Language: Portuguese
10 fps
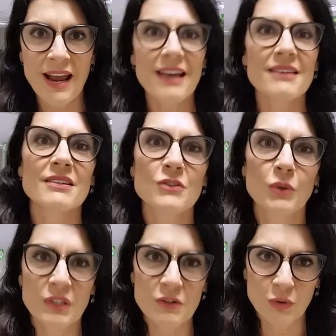Essas e
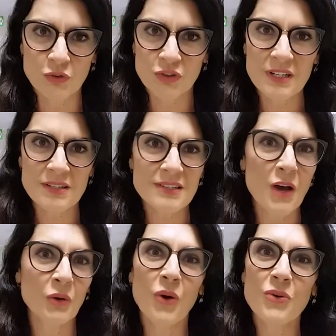outras notícias
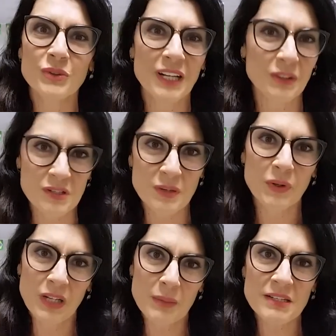ao longo da nossa
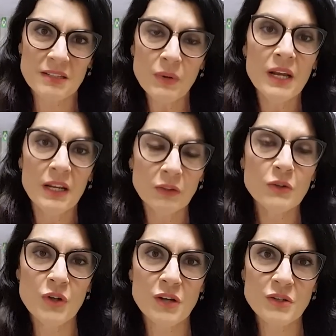programação e
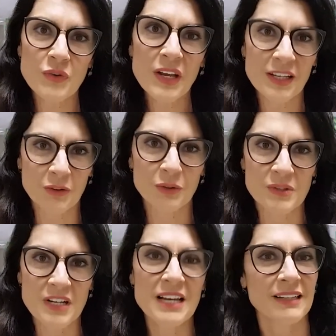nos nossos
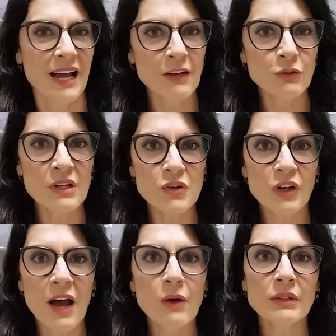veículos, na Rádio
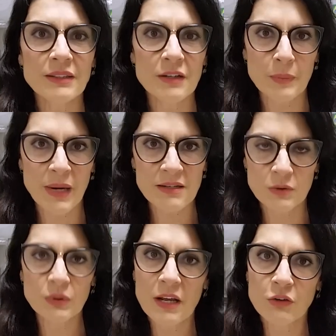Nacional, na TV
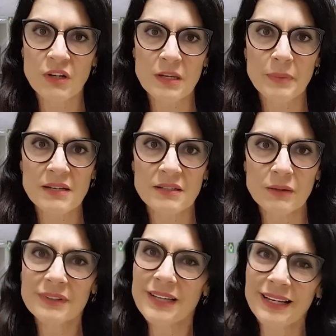Brasil, na Agência
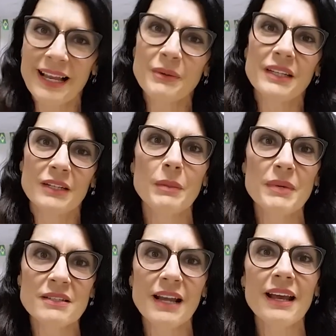Brasil e, é claro, aqui no
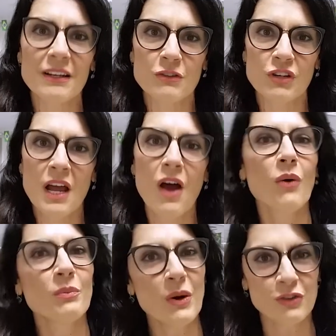EBC na Rede.
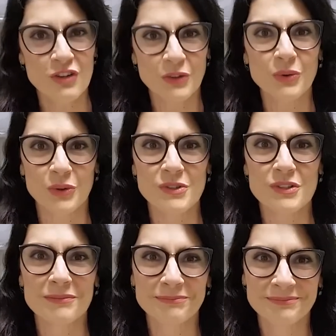Um bom dia a
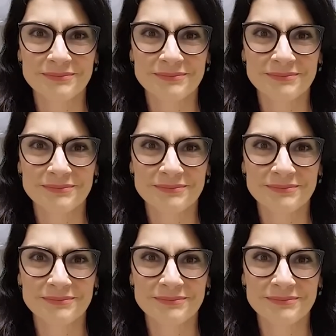todos.